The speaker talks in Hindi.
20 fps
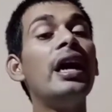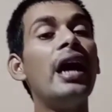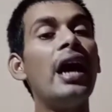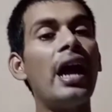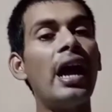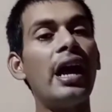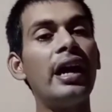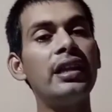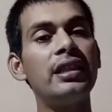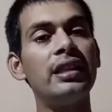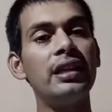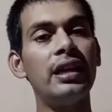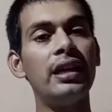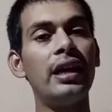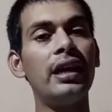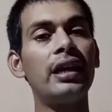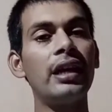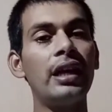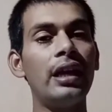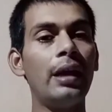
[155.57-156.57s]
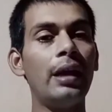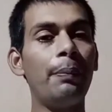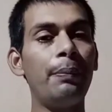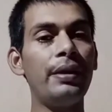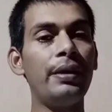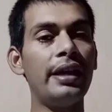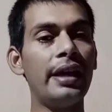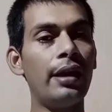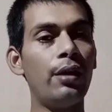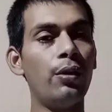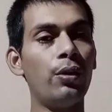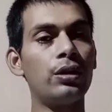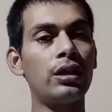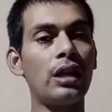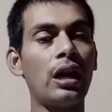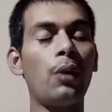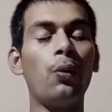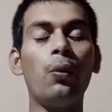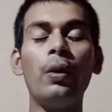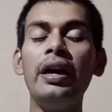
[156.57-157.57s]
एट द रेट ए पी एल
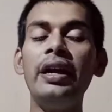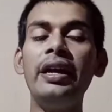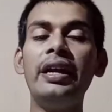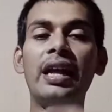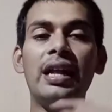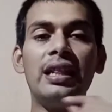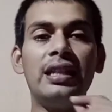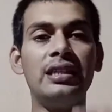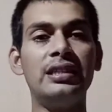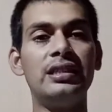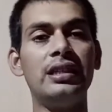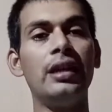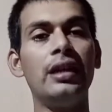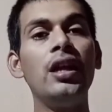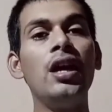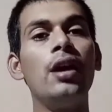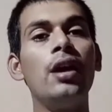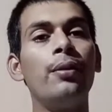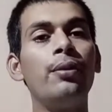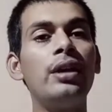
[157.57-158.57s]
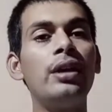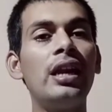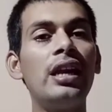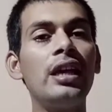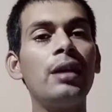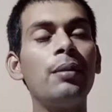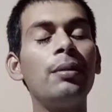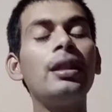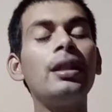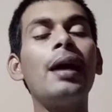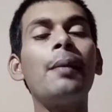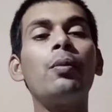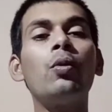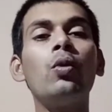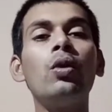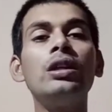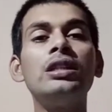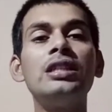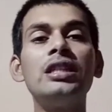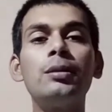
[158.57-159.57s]
होता है वही डाल दीजिए वो डालने के बाद
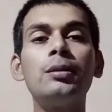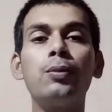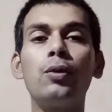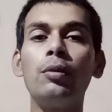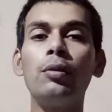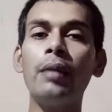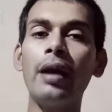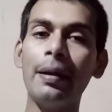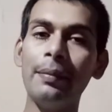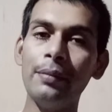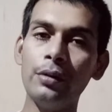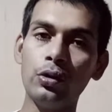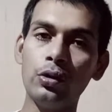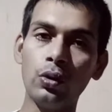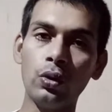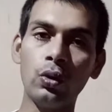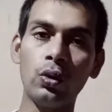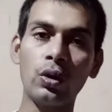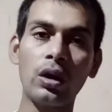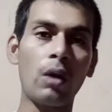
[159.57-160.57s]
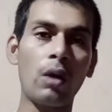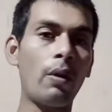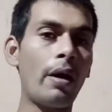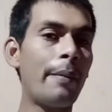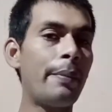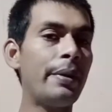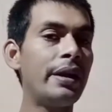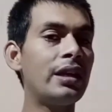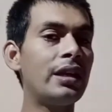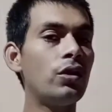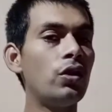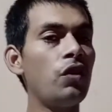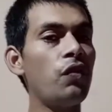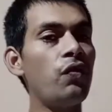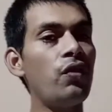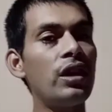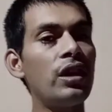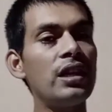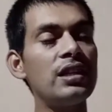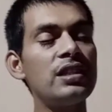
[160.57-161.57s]
आपको जिस फ़ोन में अमेजोन होगा वहाँ पर एक
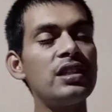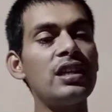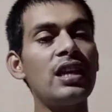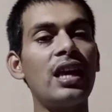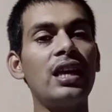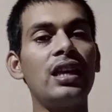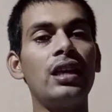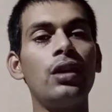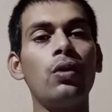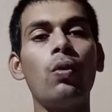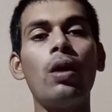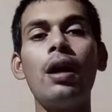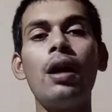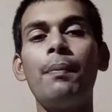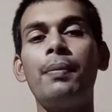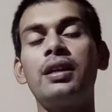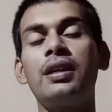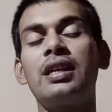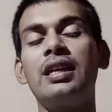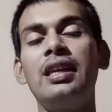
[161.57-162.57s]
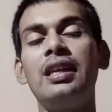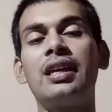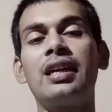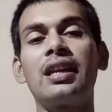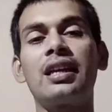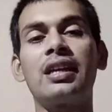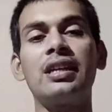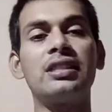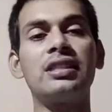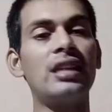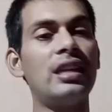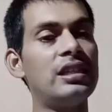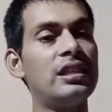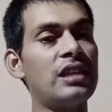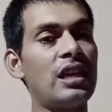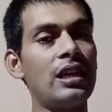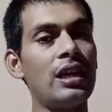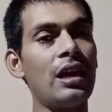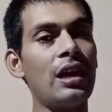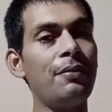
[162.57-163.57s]
नोटिफिकेशन आएगी वहाँ पर क्लिक करके चले
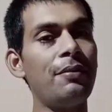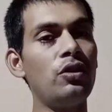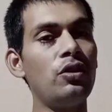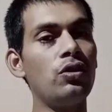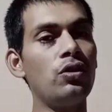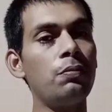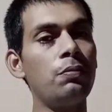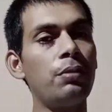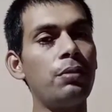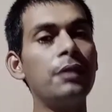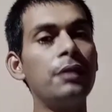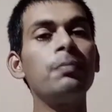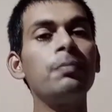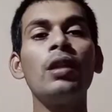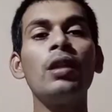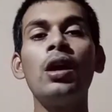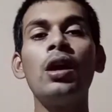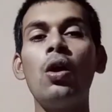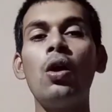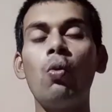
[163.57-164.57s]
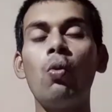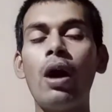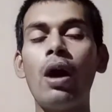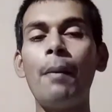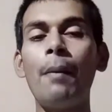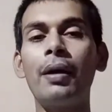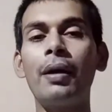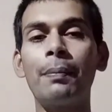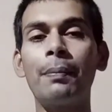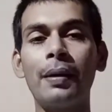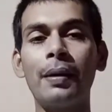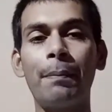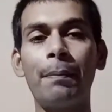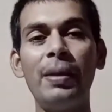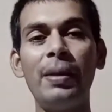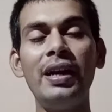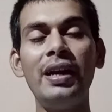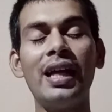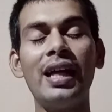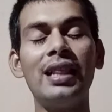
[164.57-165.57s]
जाइए अमेजोन पर वहाँ पर अपना
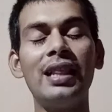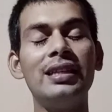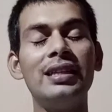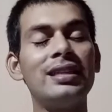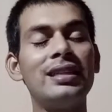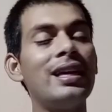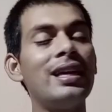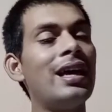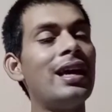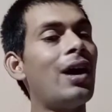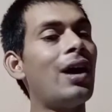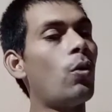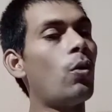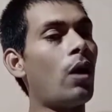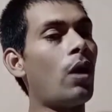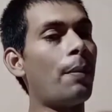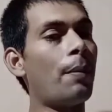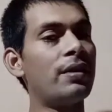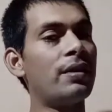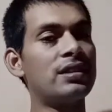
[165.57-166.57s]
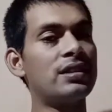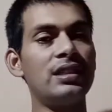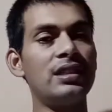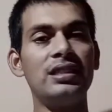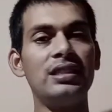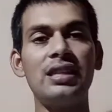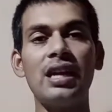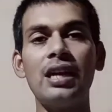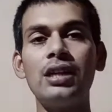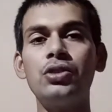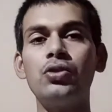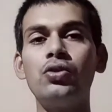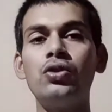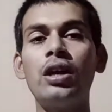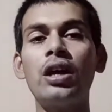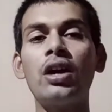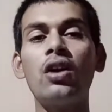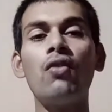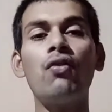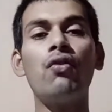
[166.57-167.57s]
पिन डाल दीजिए वहाँ पर से रिचार्ज हो
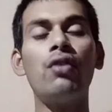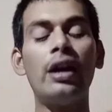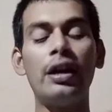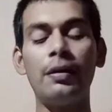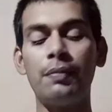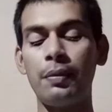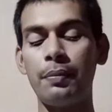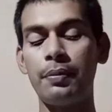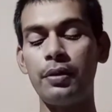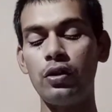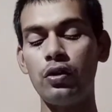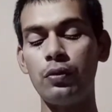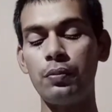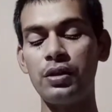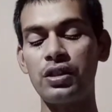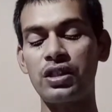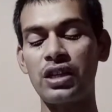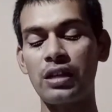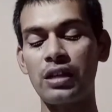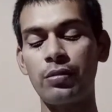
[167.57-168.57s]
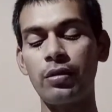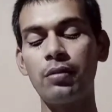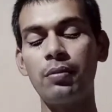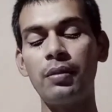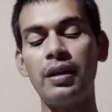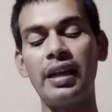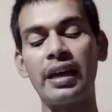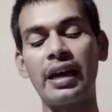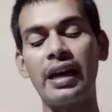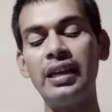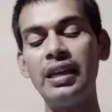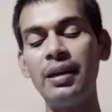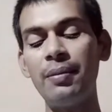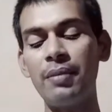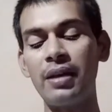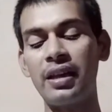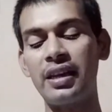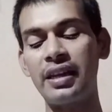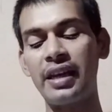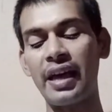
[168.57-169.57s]
जाएगा और फ्लैट फिफ्टी रुपीज़ कैशबैक मिलेगा ये
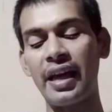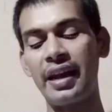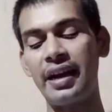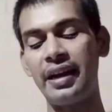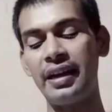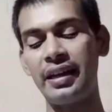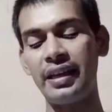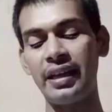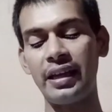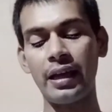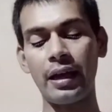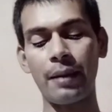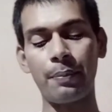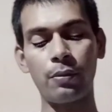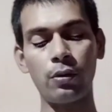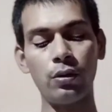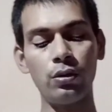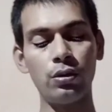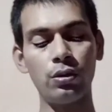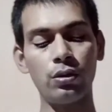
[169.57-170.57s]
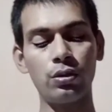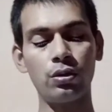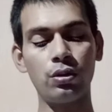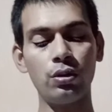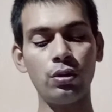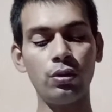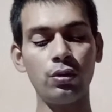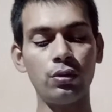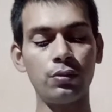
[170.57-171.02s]
मेरी गारंटी है आपको दोस्तों